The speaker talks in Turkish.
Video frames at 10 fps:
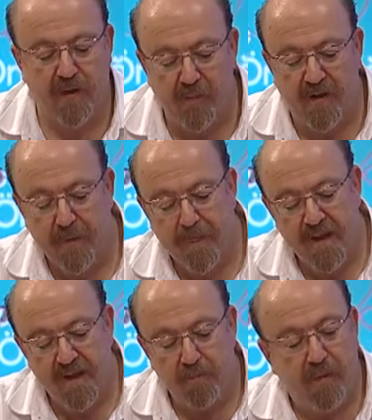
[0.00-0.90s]
Ama
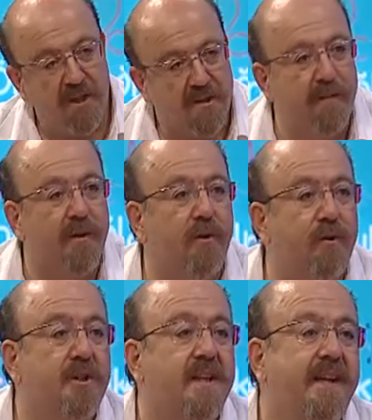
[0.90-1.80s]
başlamadan
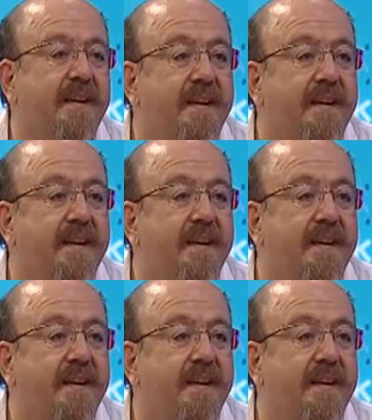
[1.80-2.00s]
önce